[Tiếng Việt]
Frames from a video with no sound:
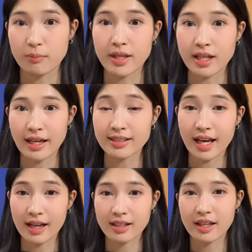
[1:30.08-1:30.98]
chuẩn bị
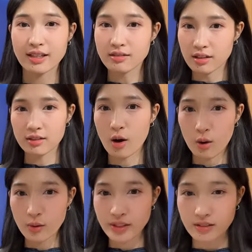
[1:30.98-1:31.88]
hành trang lên đường
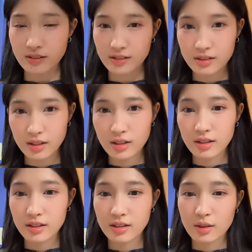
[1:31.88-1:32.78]
thôi
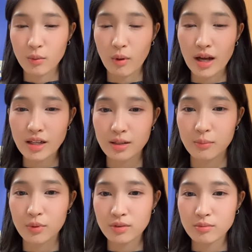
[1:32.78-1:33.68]
quá
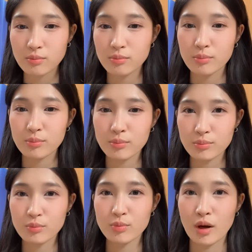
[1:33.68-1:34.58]
là muốn
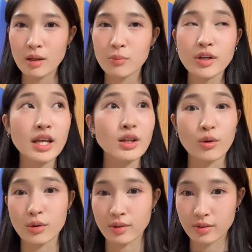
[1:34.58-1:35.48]
quá là muốn đi
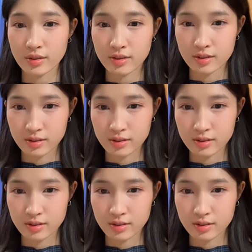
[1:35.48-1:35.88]
rồi